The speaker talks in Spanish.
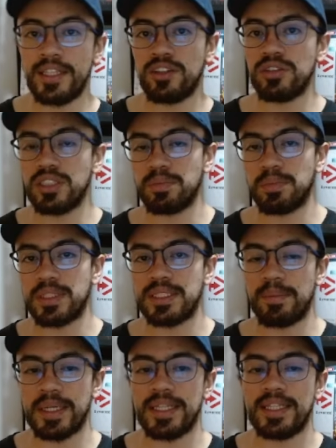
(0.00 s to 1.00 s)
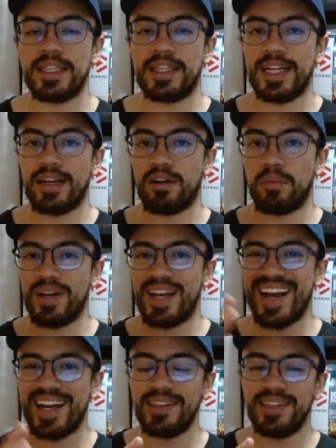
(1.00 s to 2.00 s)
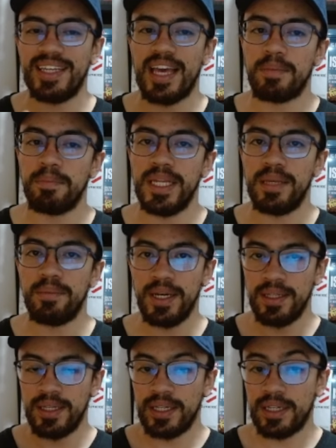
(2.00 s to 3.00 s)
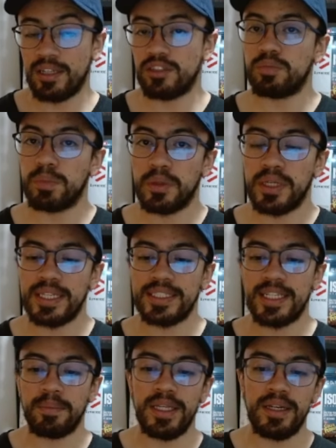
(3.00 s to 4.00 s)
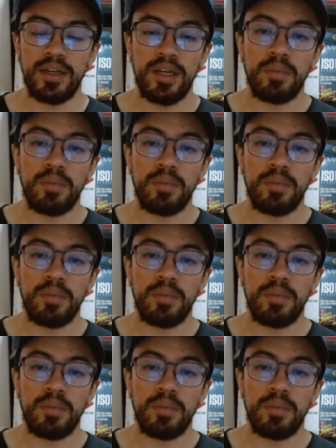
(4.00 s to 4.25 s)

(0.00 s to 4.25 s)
Entonces por esta parte tendría como la cantidad mínima que nos podría servir,